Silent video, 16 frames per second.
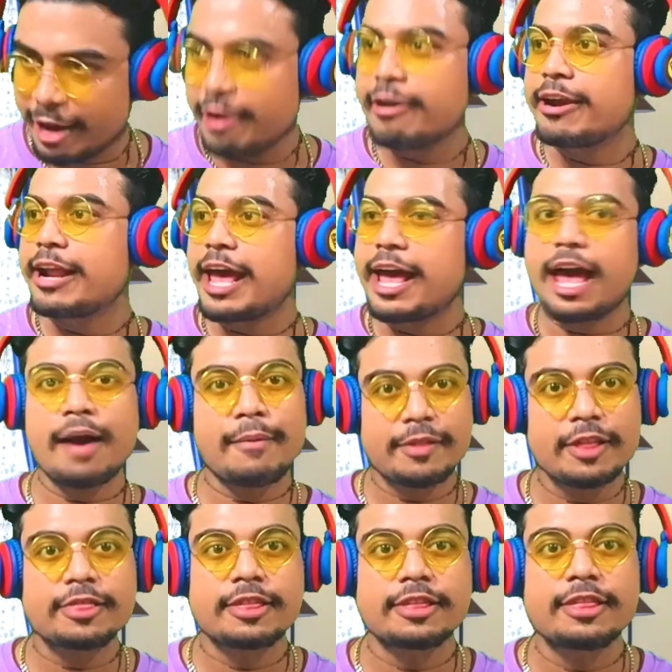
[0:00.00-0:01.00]
কোনোটায়
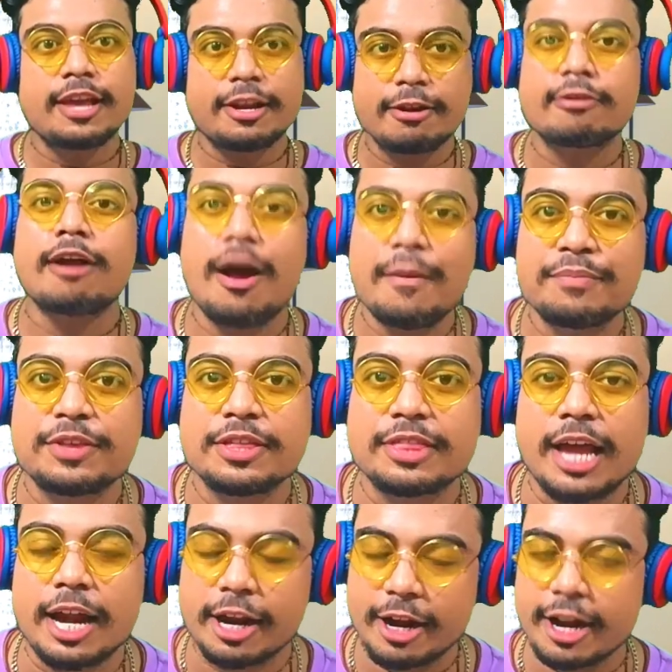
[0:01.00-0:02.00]
আমাদের দিদি একটু কম
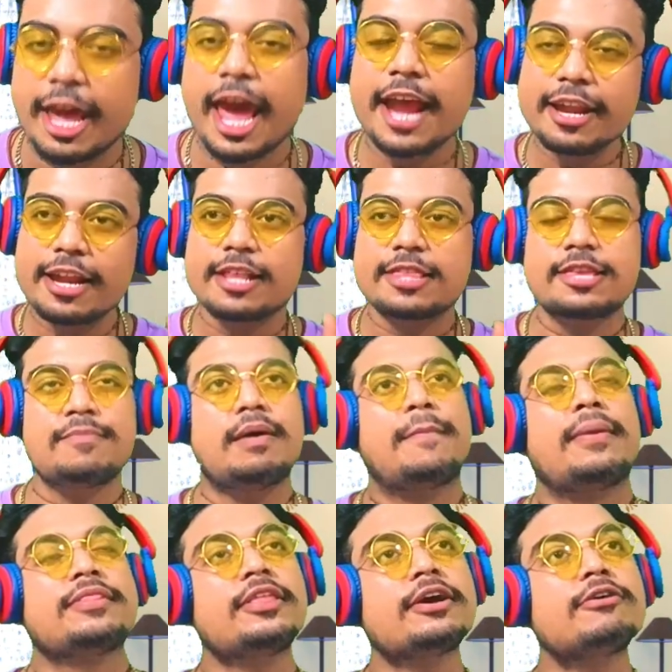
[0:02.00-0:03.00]
চিৎকার করে এইটা হচ্ছে
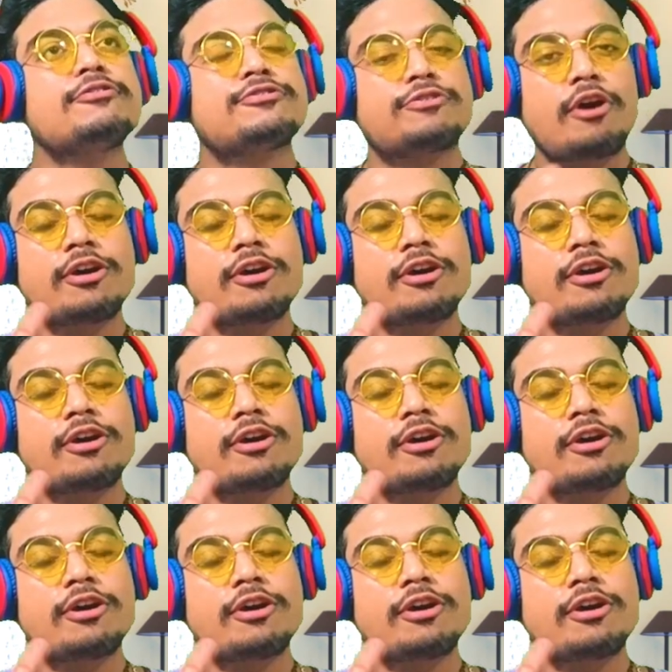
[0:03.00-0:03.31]
ব্যাপার দেখুন